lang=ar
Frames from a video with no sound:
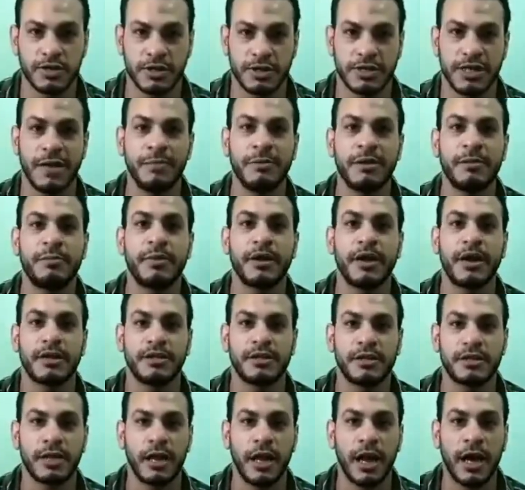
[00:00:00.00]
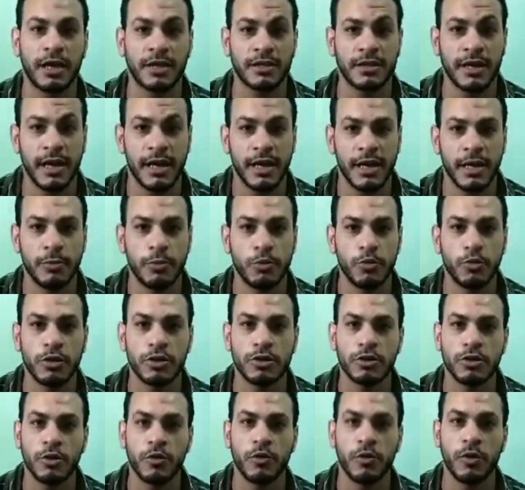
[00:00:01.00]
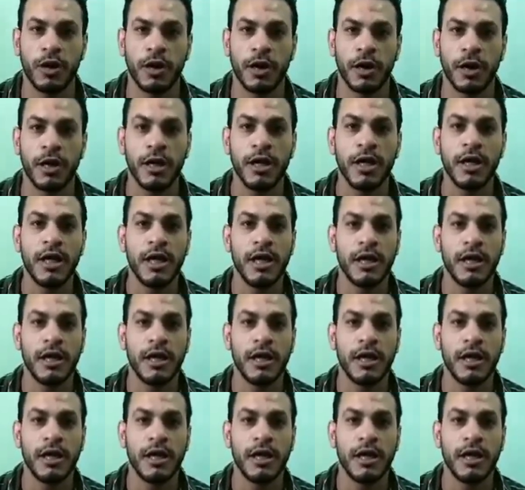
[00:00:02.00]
استاذ احمد بيجدد العرض عليا بيقول ان هو